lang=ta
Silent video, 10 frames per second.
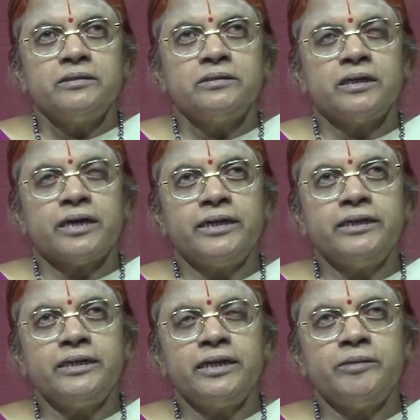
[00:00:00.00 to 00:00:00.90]
இந்த
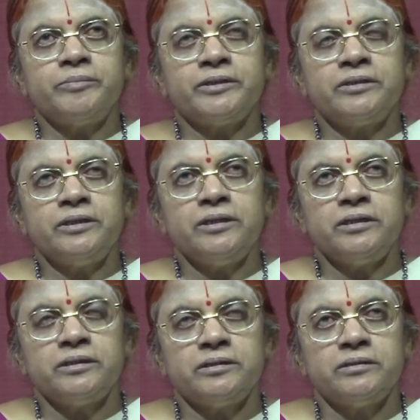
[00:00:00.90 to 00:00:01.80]
கலைநிலை பற்றி
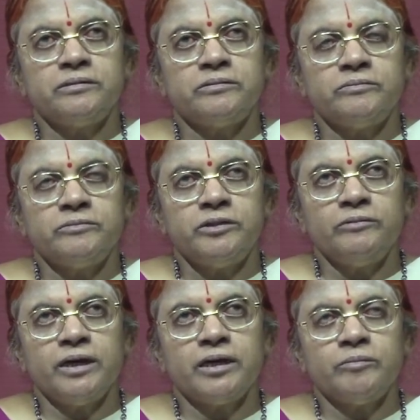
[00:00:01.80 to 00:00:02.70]

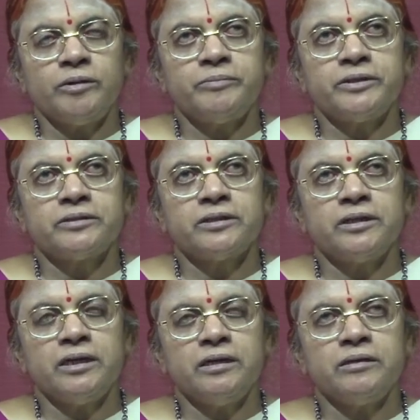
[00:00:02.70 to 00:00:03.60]
விரிவாக்கமாக
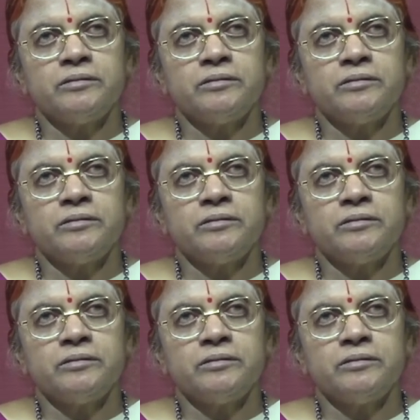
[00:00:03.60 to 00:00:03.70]
பேசணும்னா